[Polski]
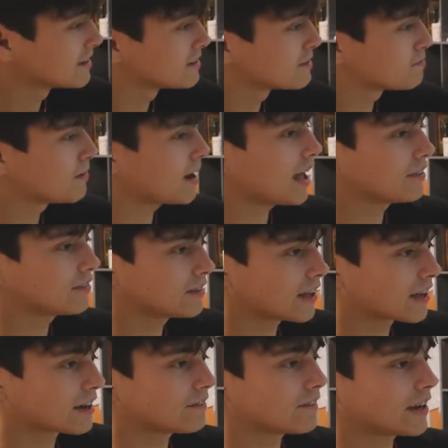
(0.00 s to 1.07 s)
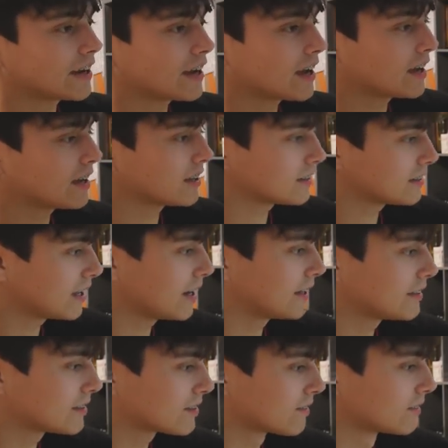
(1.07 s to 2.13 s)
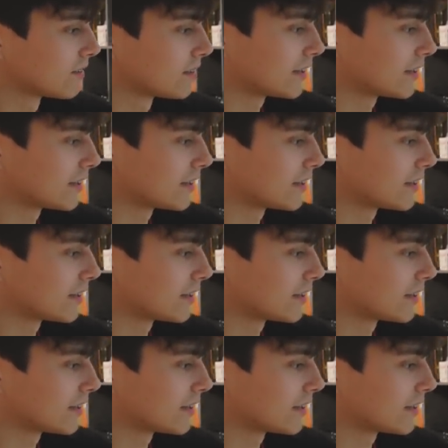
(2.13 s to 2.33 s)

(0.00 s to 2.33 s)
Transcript: z planu nagrywania teledysku do